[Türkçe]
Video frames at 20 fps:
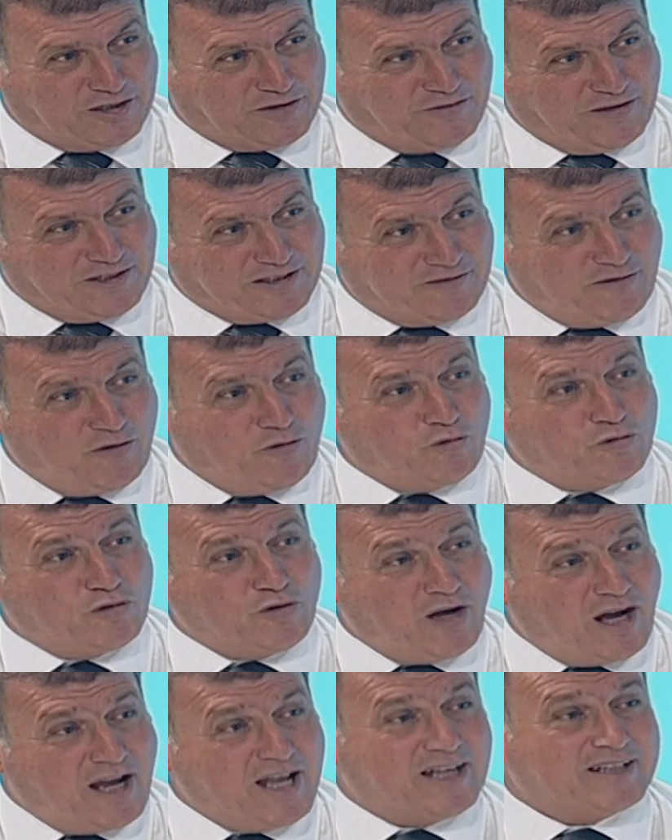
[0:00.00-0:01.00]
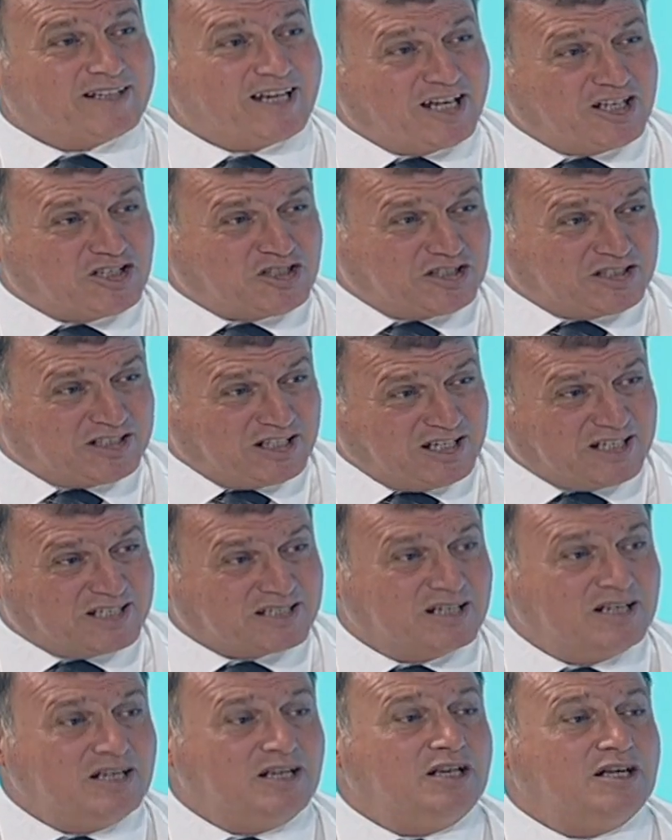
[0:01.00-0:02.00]
vardı ve onu hayata geçirdiniz
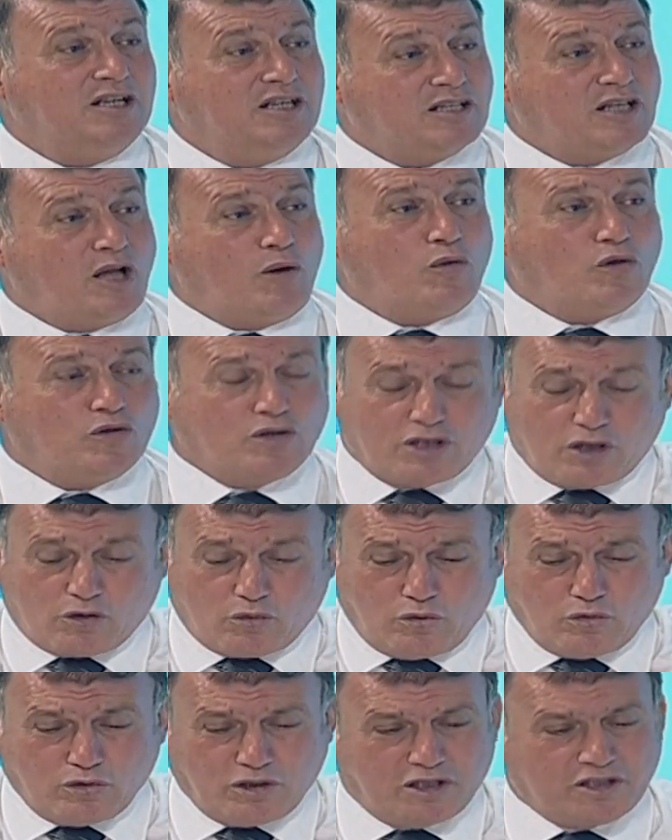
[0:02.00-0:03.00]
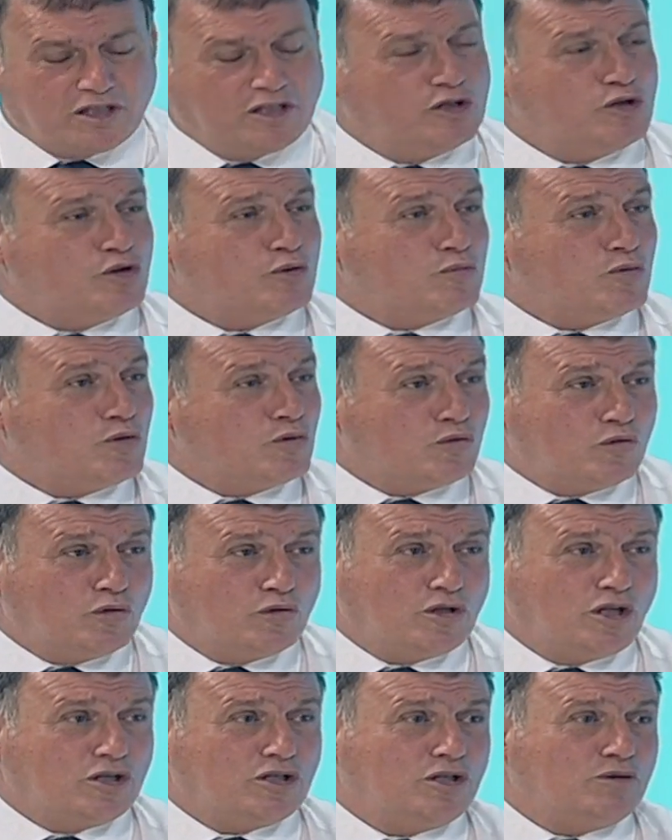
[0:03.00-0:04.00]
tam olarak kullanılır mı,
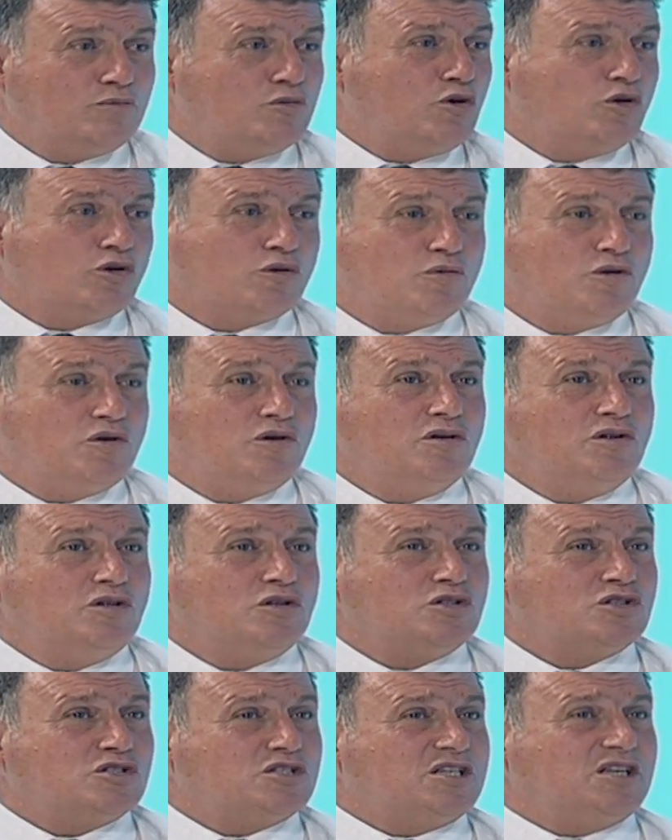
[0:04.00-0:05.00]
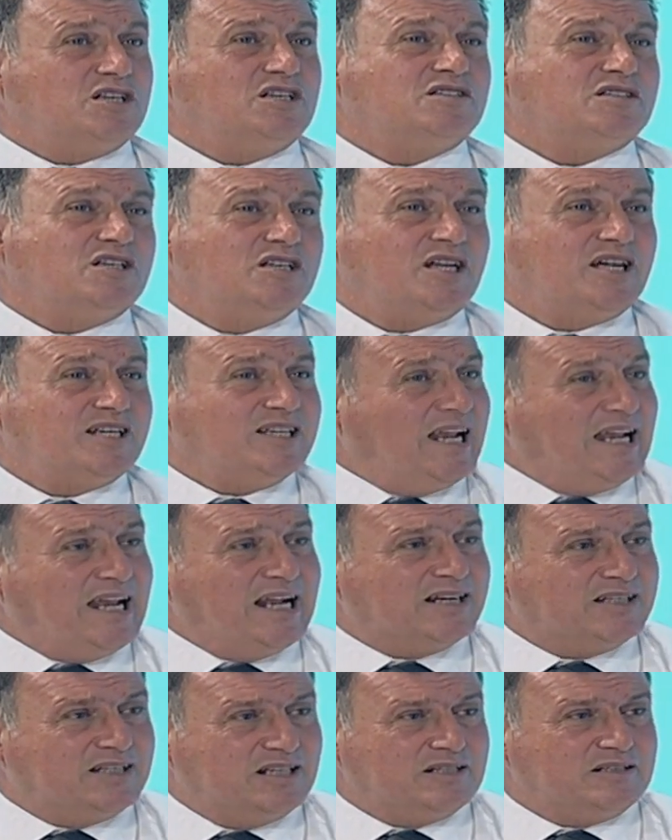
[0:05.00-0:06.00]
kullanılmıyor mu? Sıkıntılar
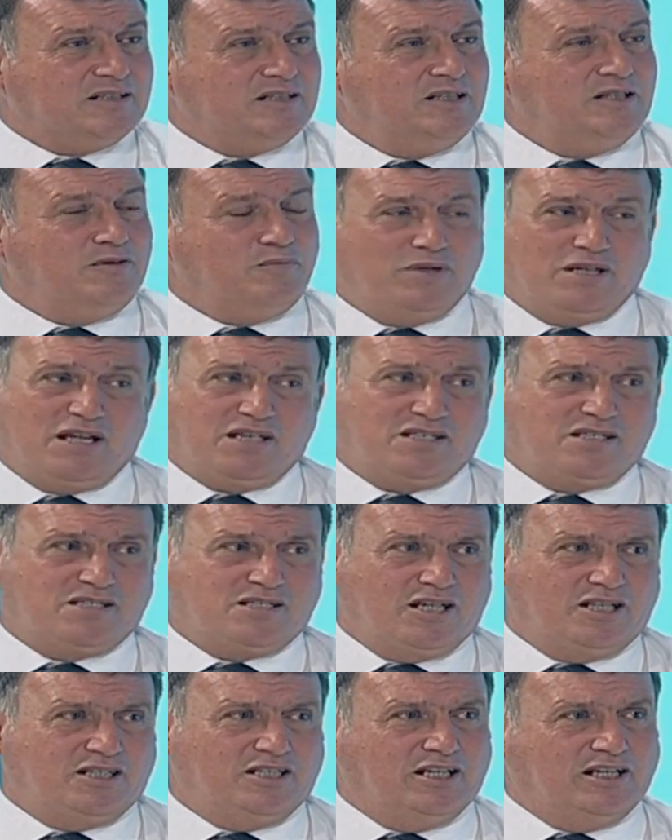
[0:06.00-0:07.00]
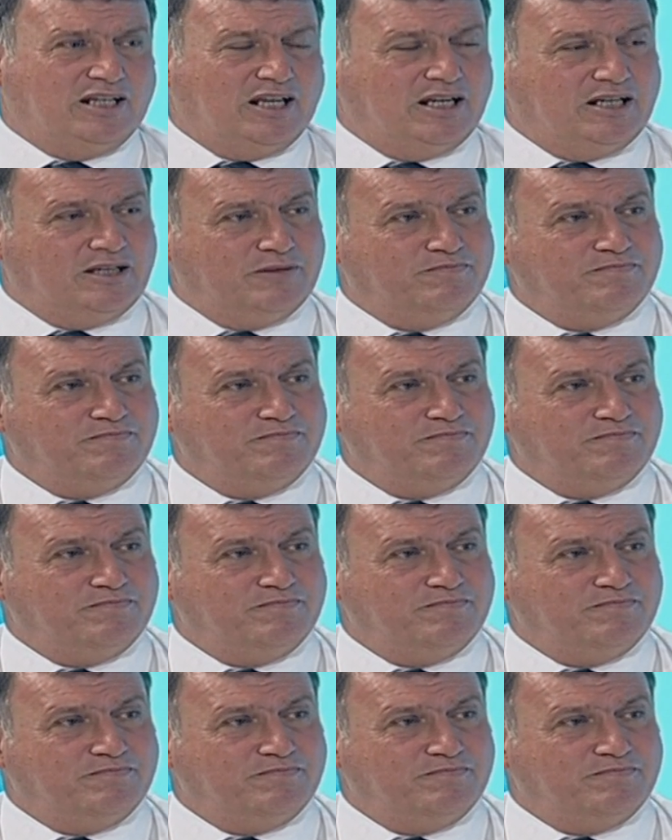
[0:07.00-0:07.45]
nelerdir? Bir de sizden dinleyelim.